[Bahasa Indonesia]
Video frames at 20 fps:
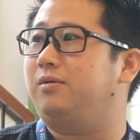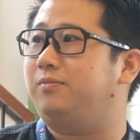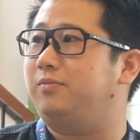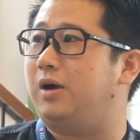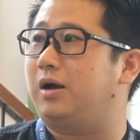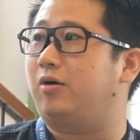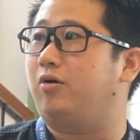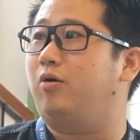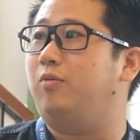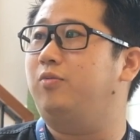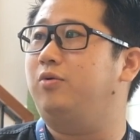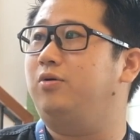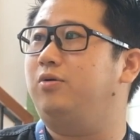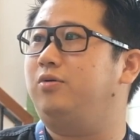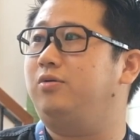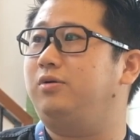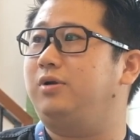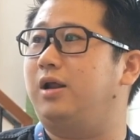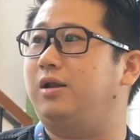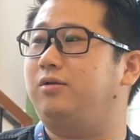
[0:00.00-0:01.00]
Bank
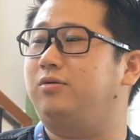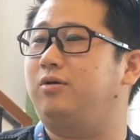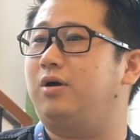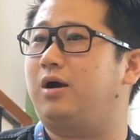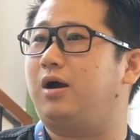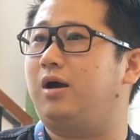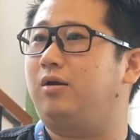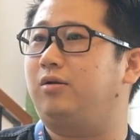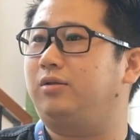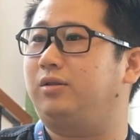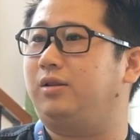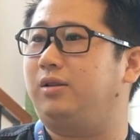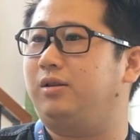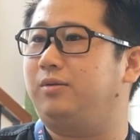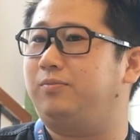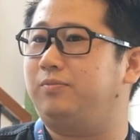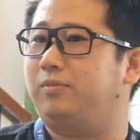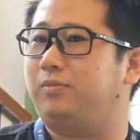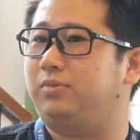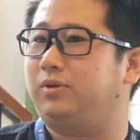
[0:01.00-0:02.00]
Nobu dan juga kalau
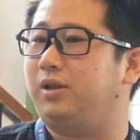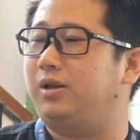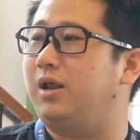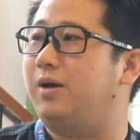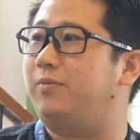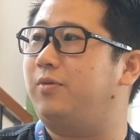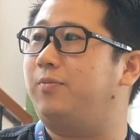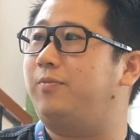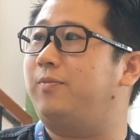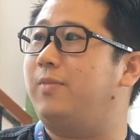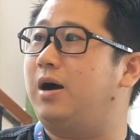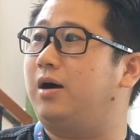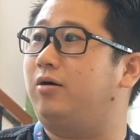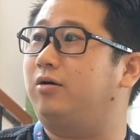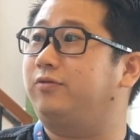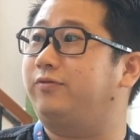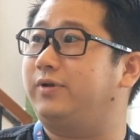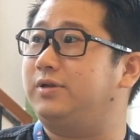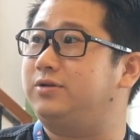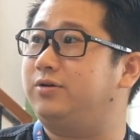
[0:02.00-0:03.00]
tidak mau bank
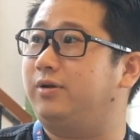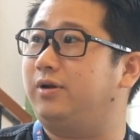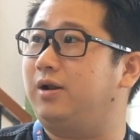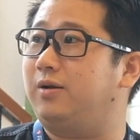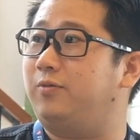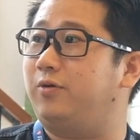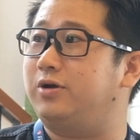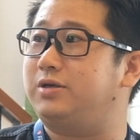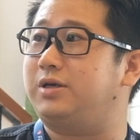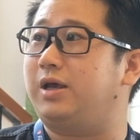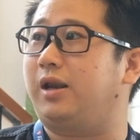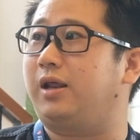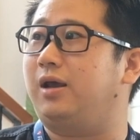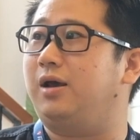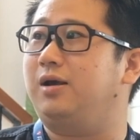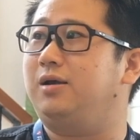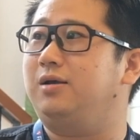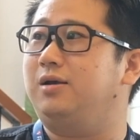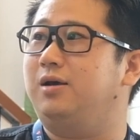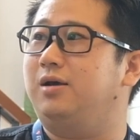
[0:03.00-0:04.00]
konvensional mau yang
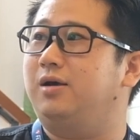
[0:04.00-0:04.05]
syariah,